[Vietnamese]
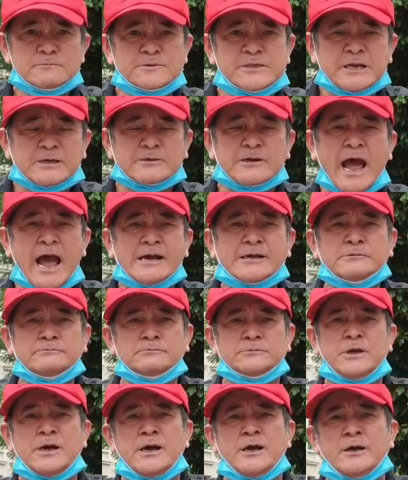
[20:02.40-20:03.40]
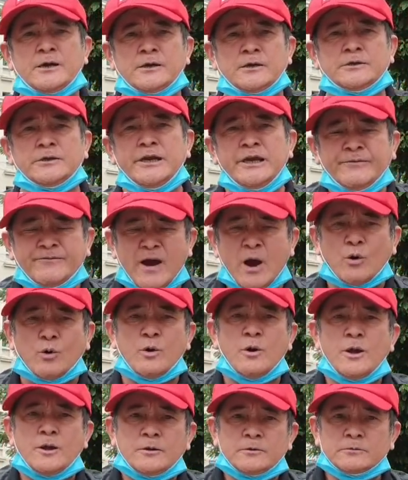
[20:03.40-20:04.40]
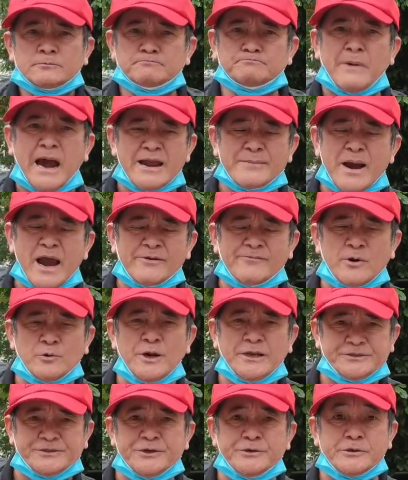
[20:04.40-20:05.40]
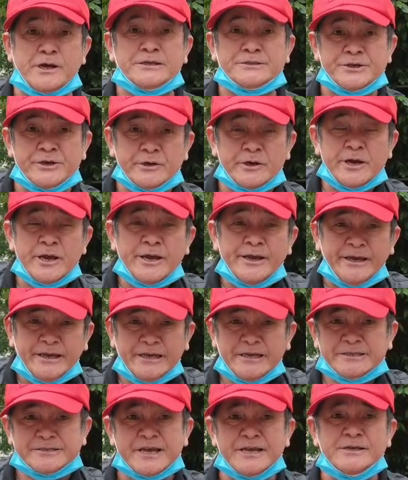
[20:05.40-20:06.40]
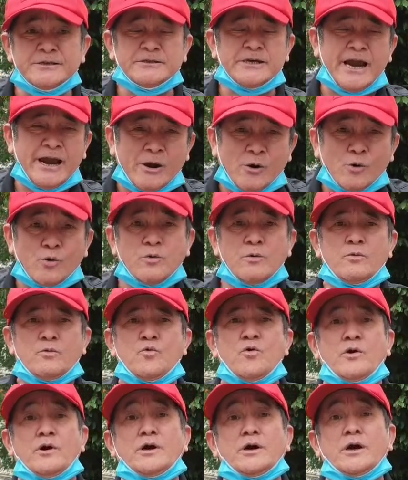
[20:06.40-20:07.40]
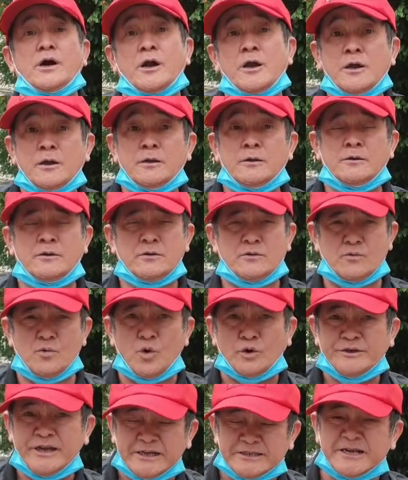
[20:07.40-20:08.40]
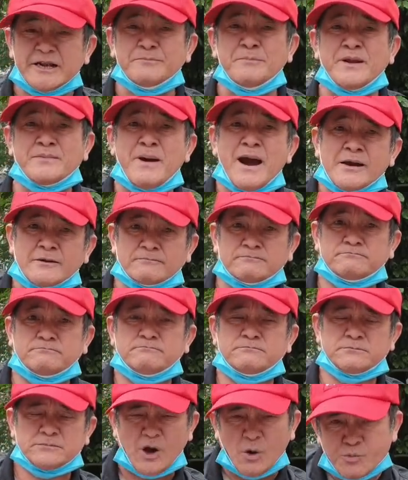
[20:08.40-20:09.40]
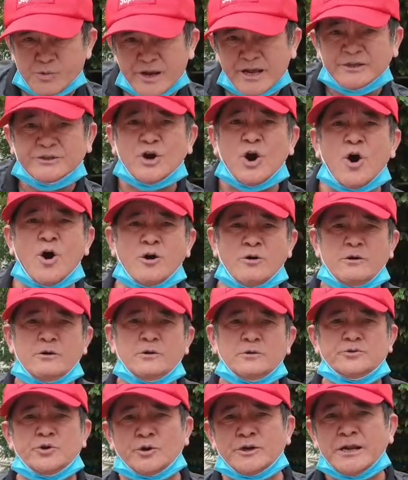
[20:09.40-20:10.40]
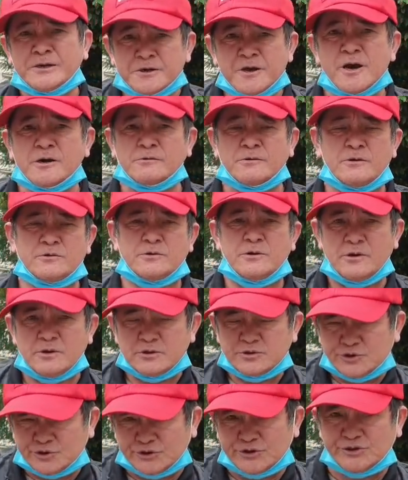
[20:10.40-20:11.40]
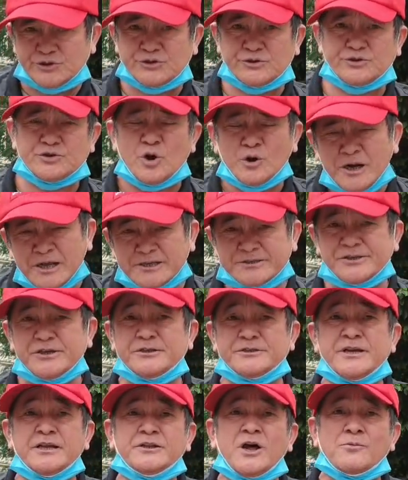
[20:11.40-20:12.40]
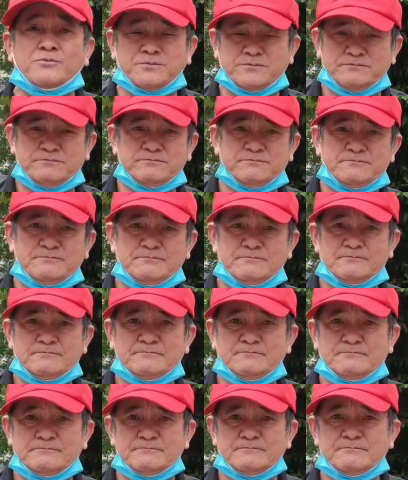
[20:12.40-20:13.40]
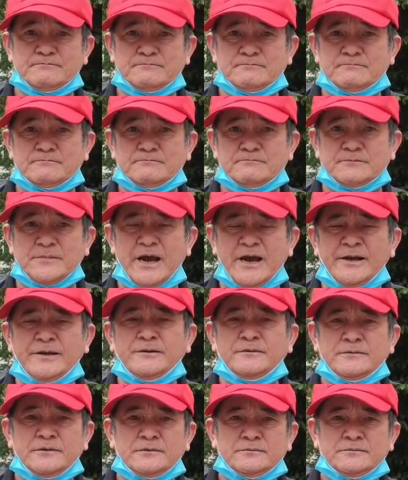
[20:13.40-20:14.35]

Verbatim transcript: rất đáng uh, ghi vào mãi mãi vào lịch sử cái sự hy sinh nghèo của của nhân dân miền Bắc cống hiến cho cho đất nước cho lịch sử dân tộc đấy